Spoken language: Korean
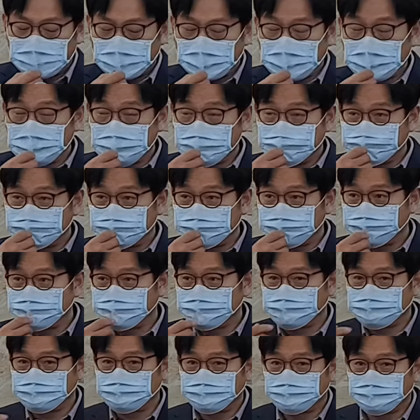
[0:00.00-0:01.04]

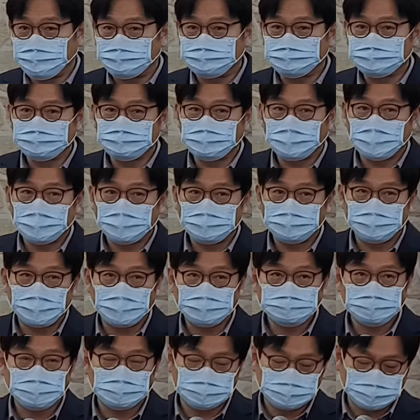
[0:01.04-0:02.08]
이름은 남유다의
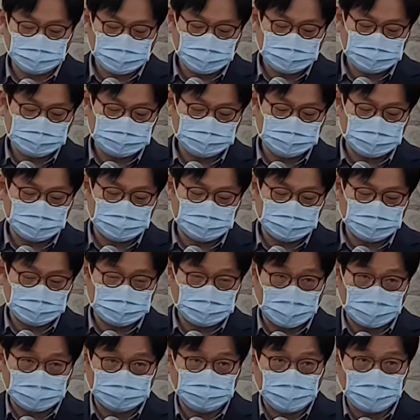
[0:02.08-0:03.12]
요아스하고 똑같지만
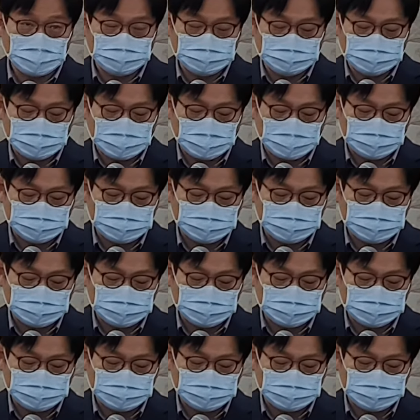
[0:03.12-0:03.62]
다른 왕입니다.